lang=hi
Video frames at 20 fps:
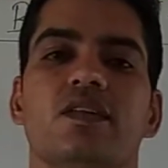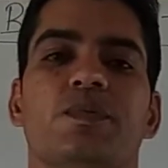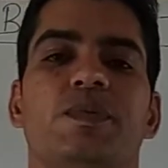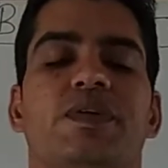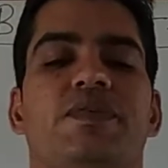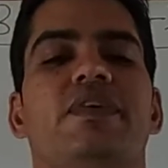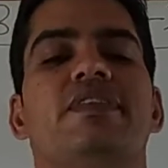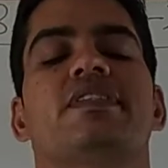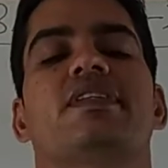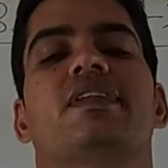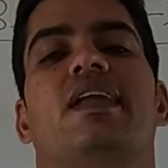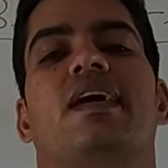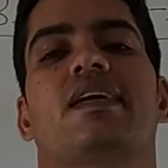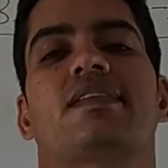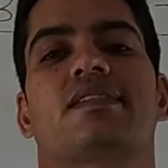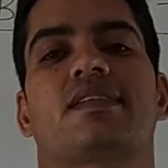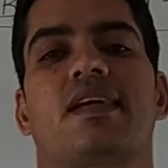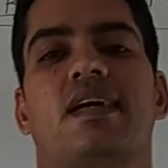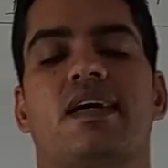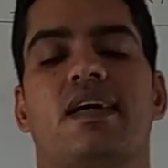प्रीवियस
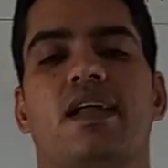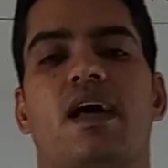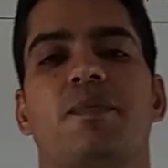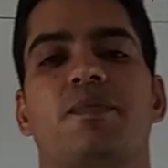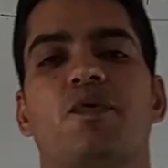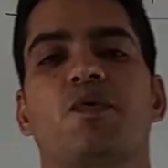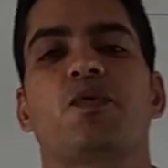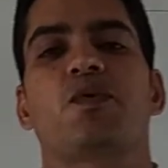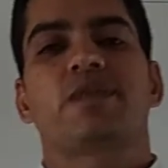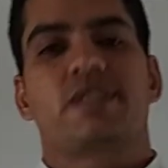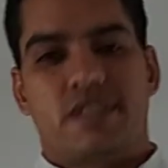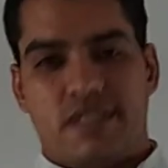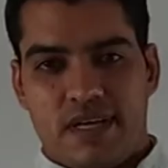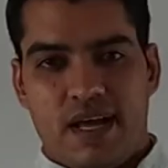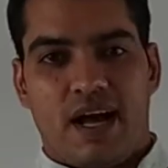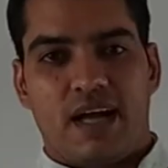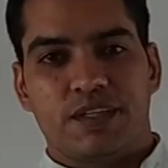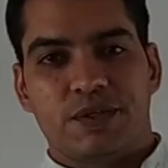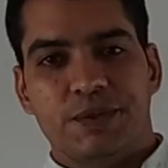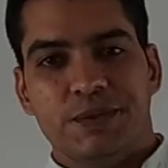क्लास का अगर आपको कुछ
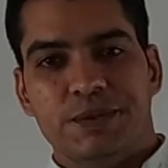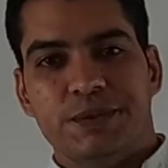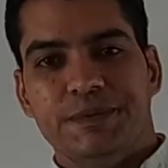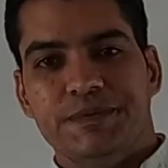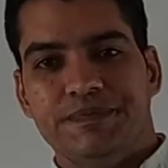याद हो